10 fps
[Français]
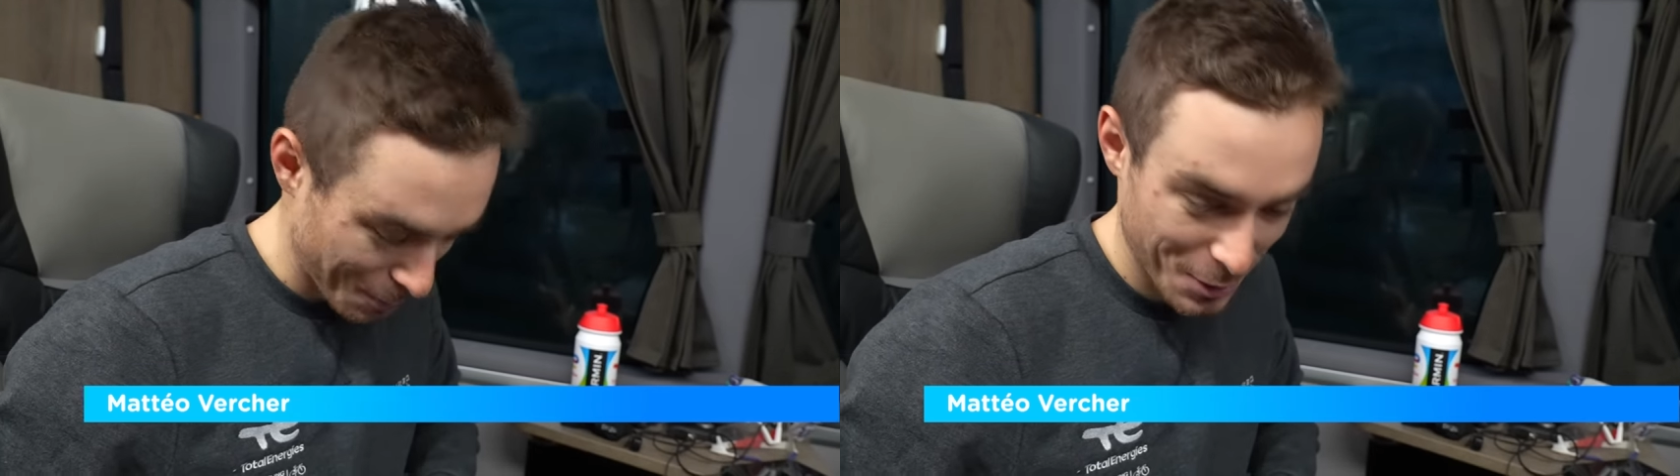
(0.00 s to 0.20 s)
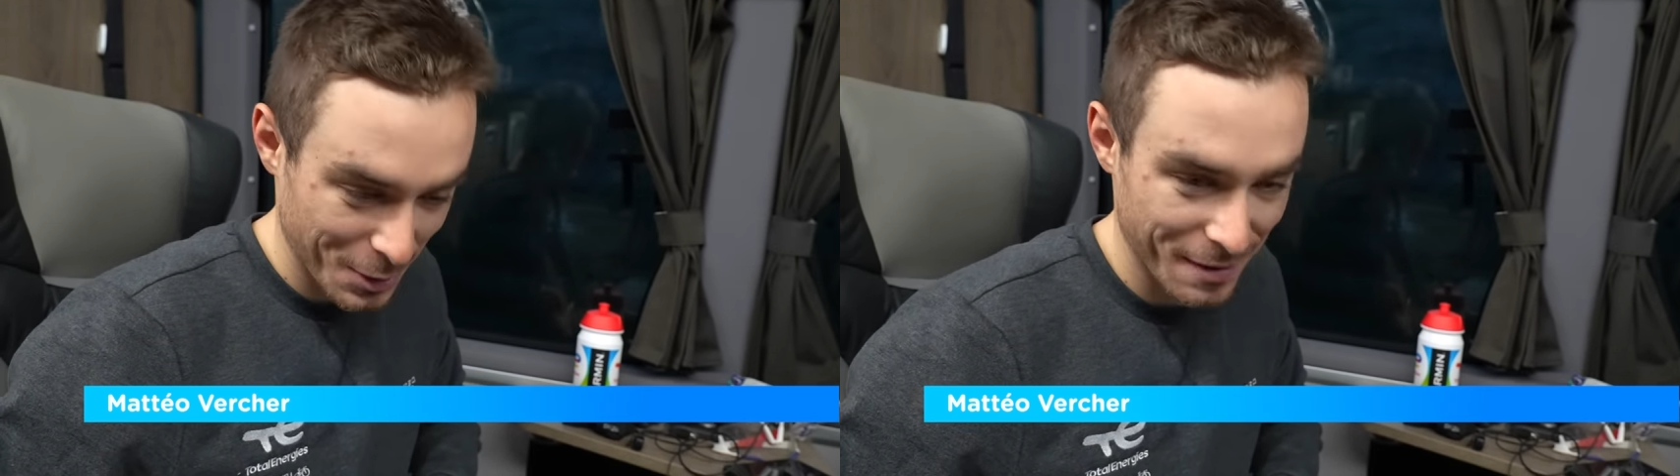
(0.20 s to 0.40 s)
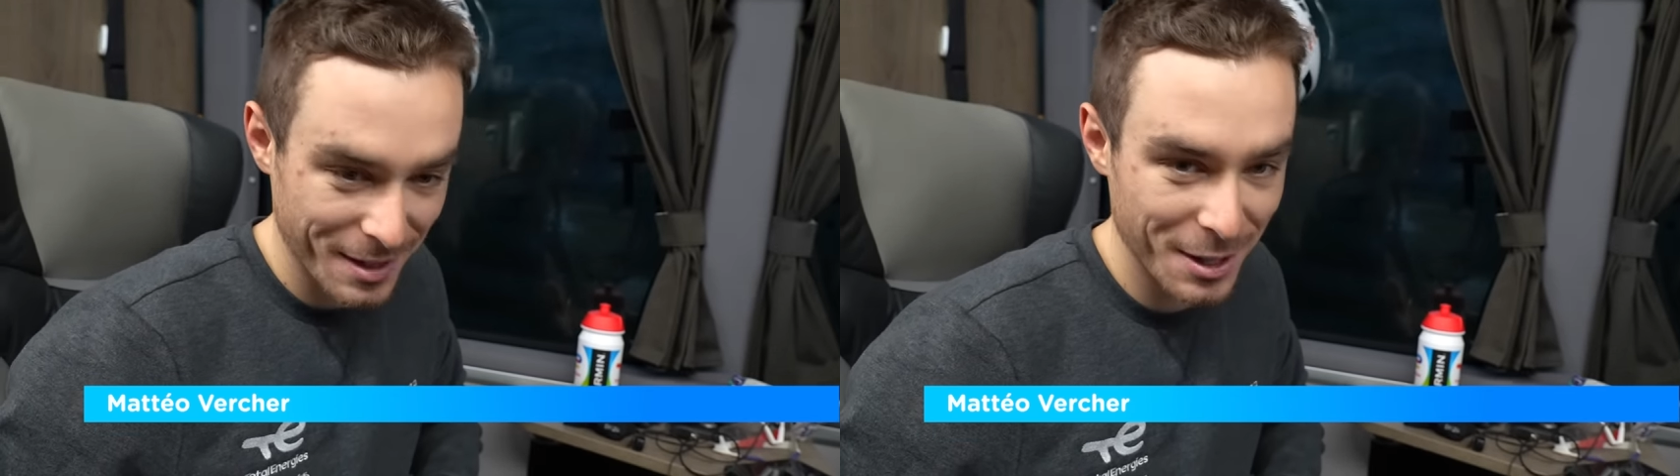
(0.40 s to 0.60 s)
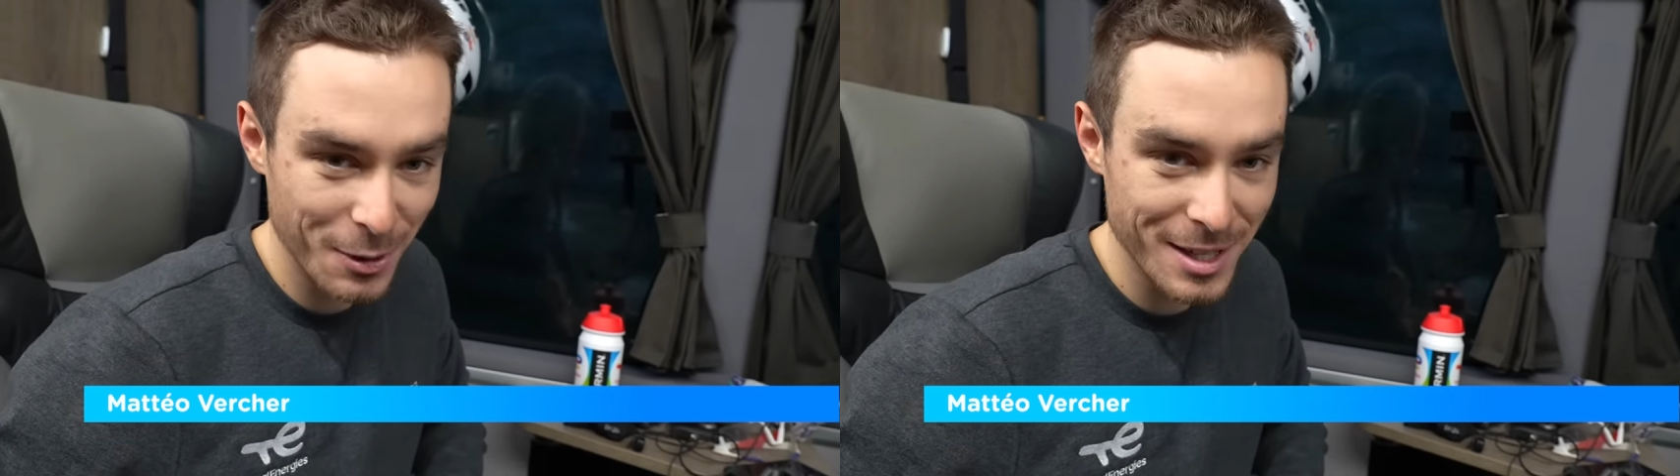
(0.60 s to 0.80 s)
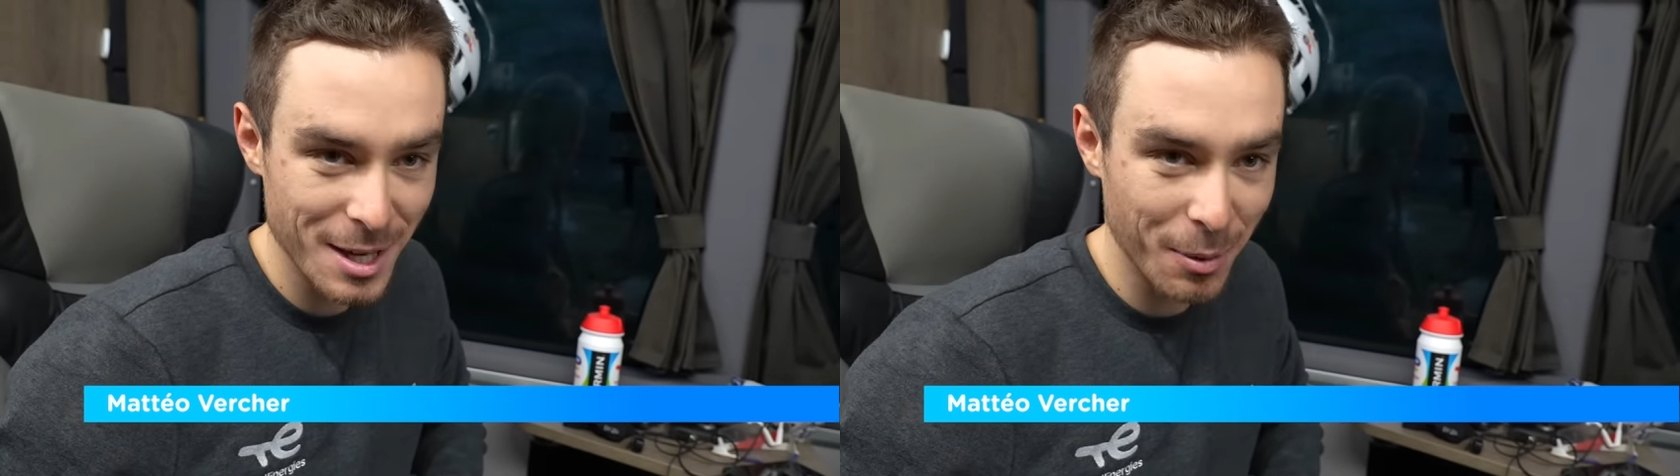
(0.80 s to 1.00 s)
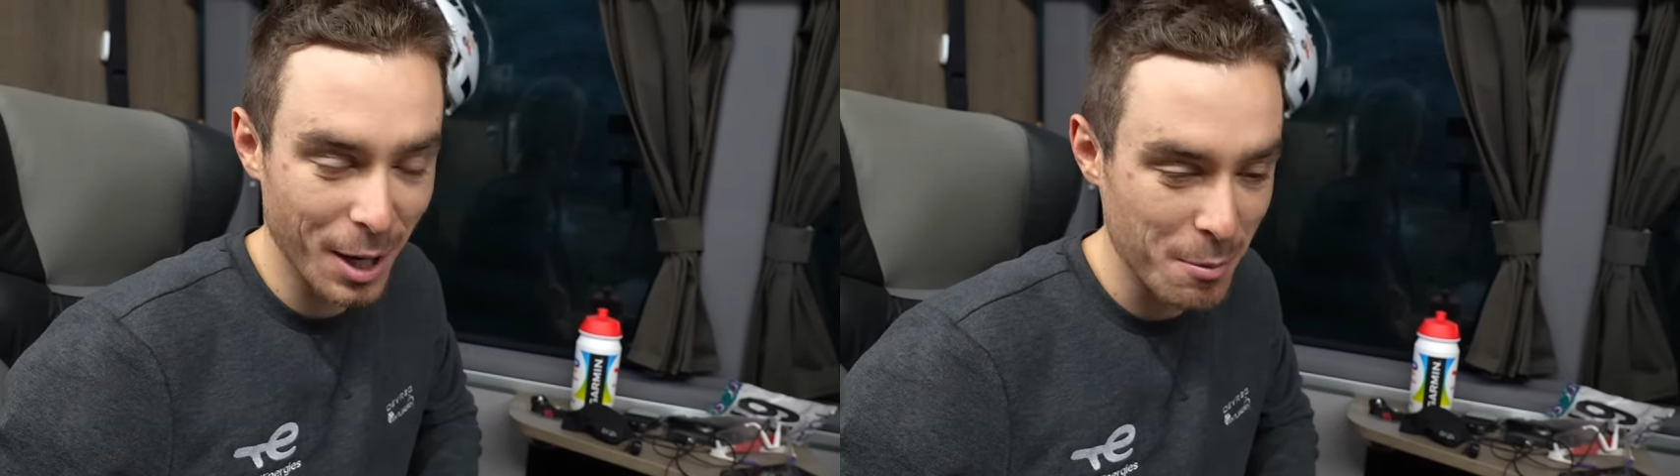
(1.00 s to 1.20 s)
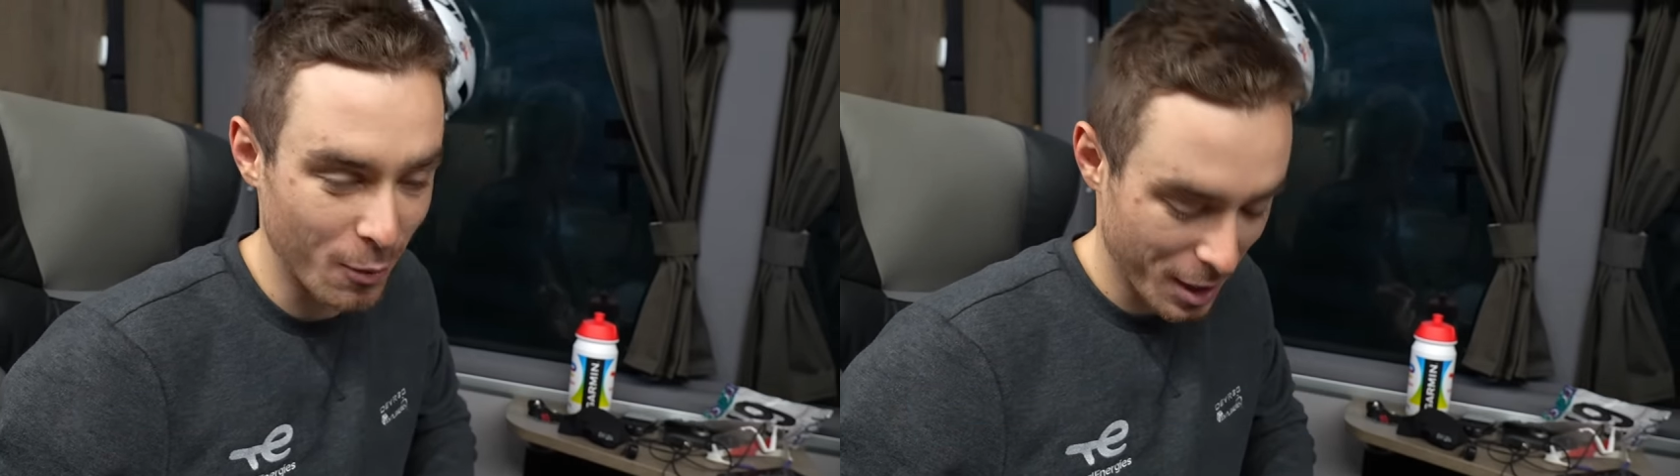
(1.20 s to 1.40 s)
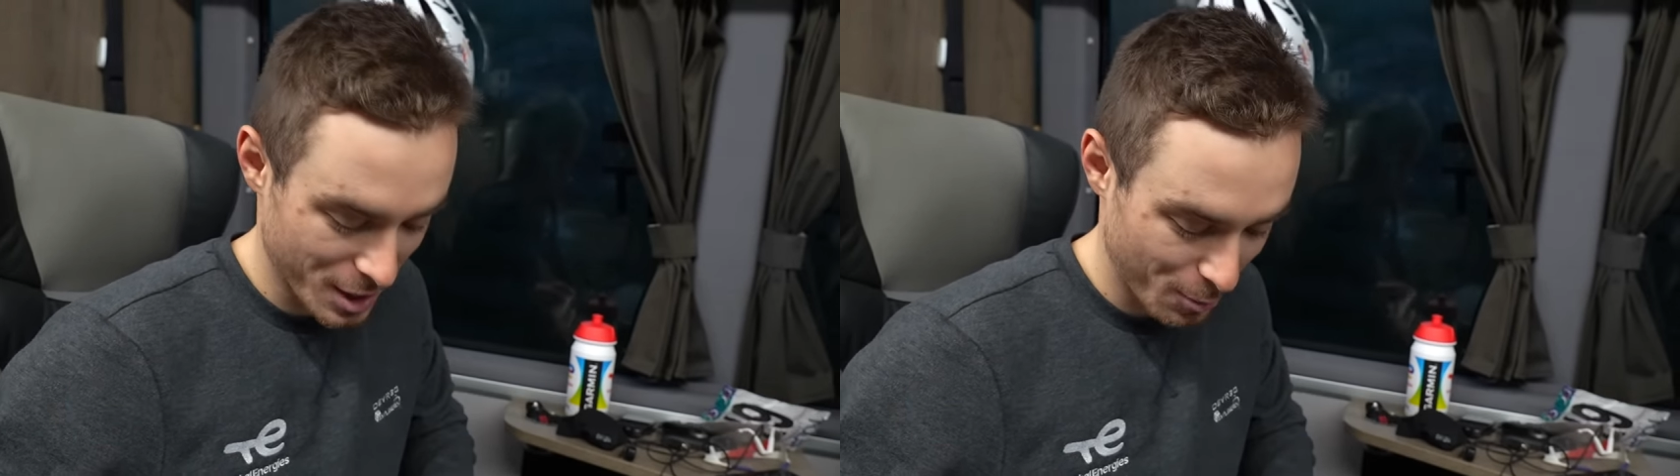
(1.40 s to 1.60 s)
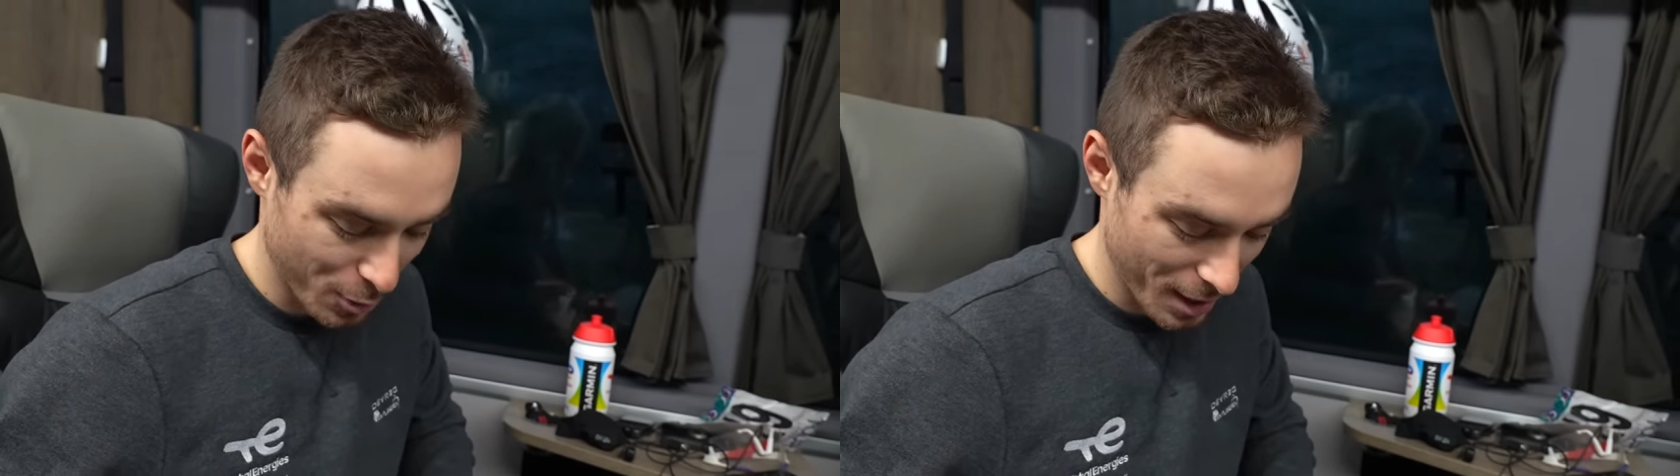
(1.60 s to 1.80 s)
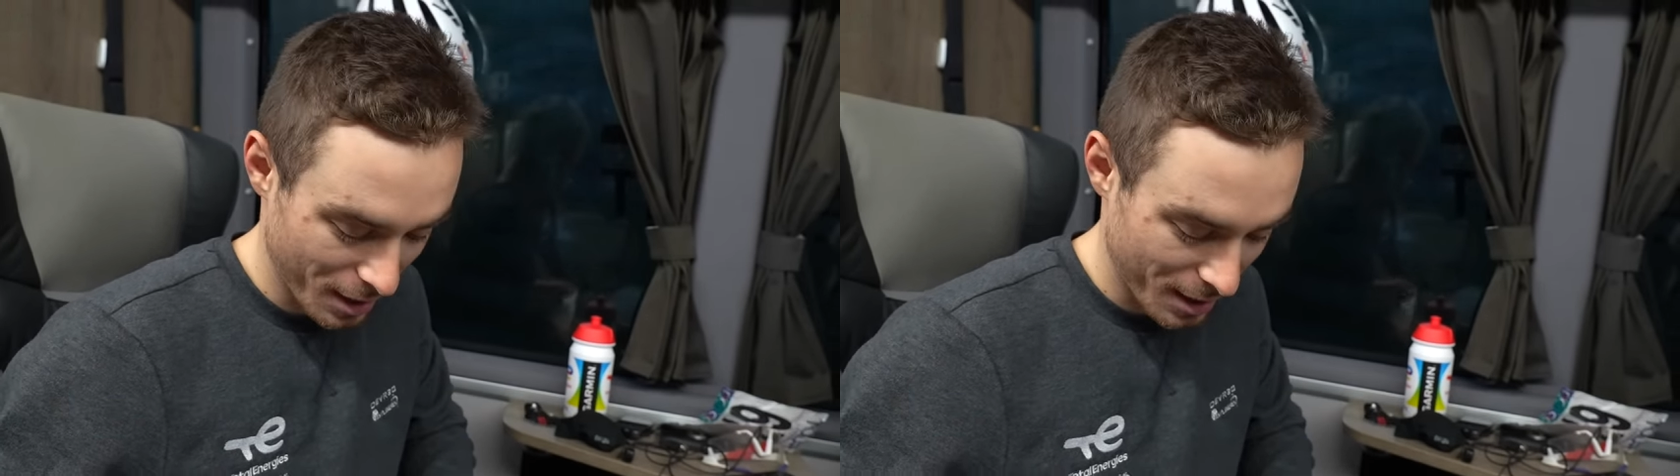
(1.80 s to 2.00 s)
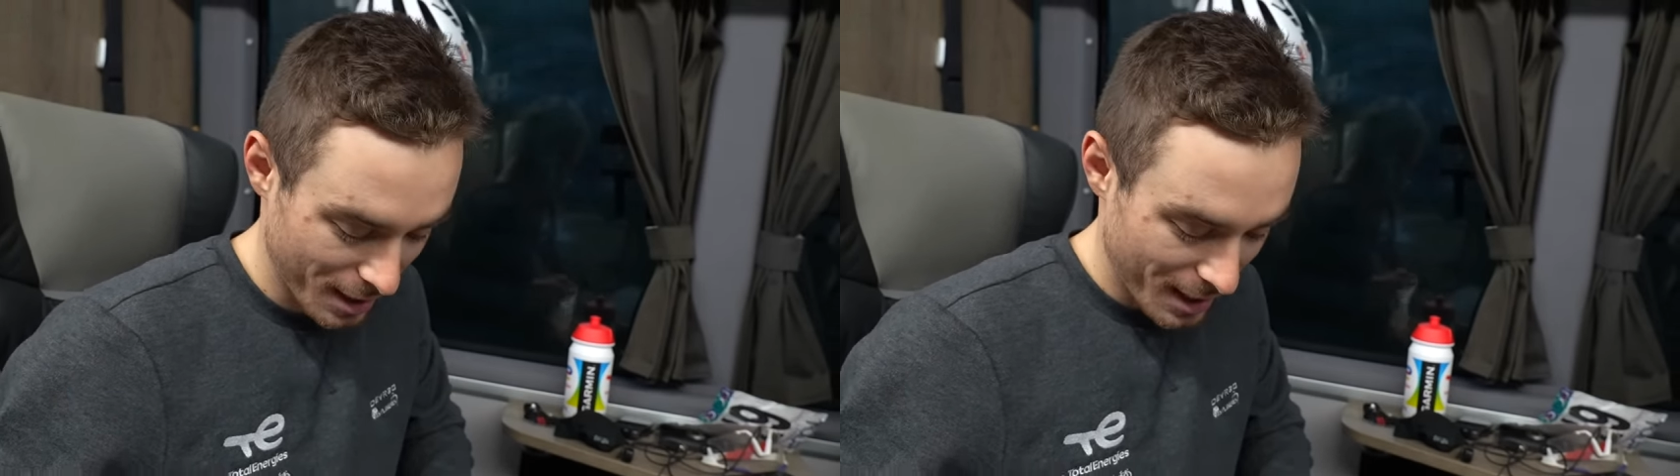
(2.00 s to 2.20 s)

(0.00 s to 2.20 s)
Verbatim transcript: parce que ça va être dégueulasse après, mais voilà, c'est pour la,